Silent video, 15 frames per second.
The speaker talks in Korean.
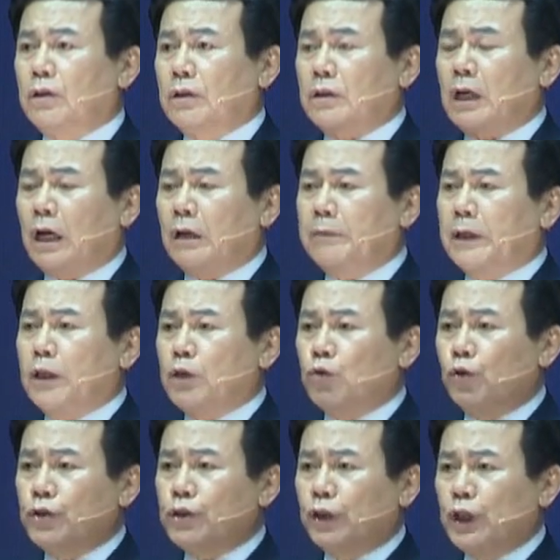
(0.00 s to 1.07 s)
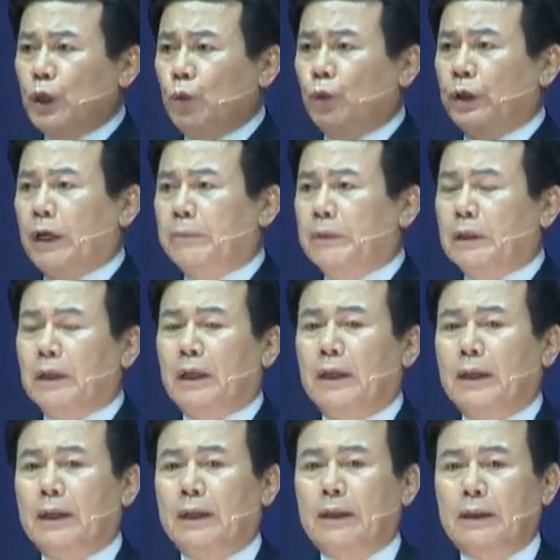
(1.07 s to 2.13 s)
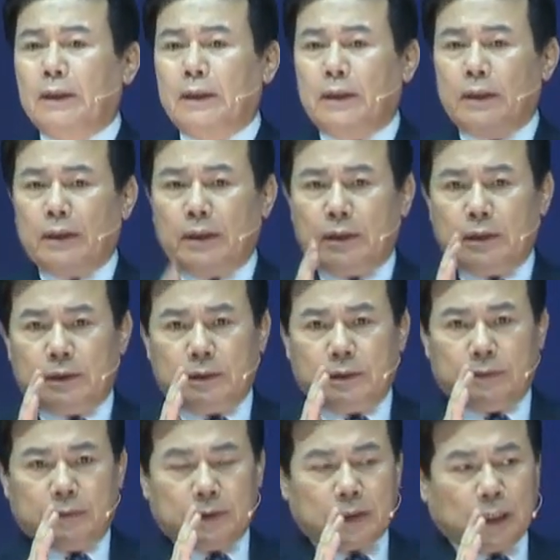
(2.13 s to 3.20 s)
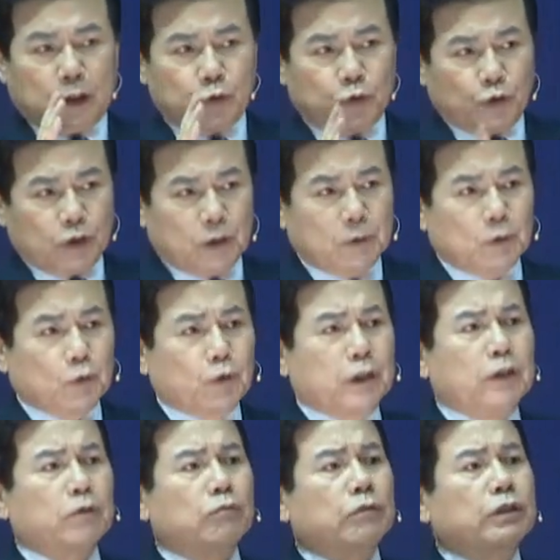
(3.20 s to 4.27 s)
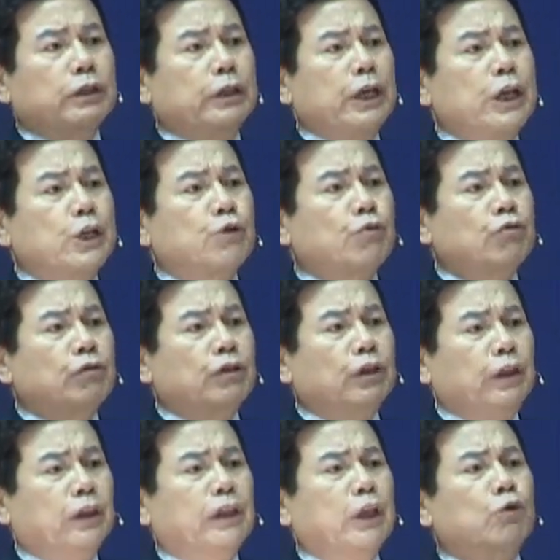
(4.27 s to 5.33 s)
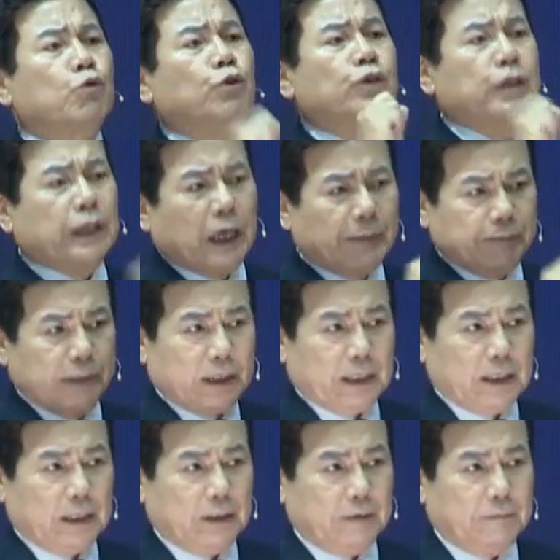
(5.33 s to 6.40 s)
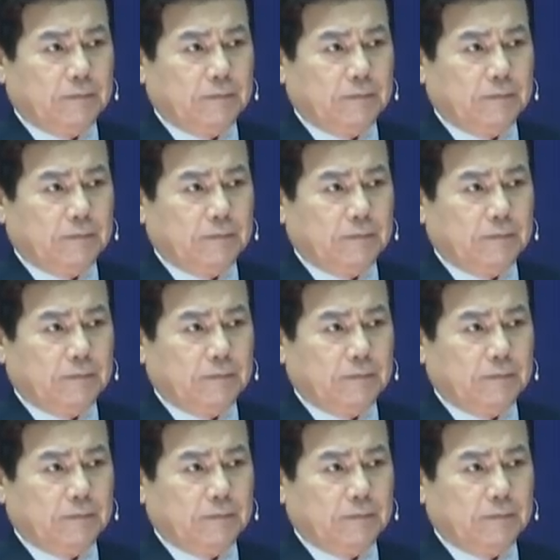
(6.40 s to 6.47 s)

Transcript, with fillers: 사람에게 줄 서기를 원합니다. 사랑하는 성도여러분, 우리는 예수 그리스께줄 서야 합니다.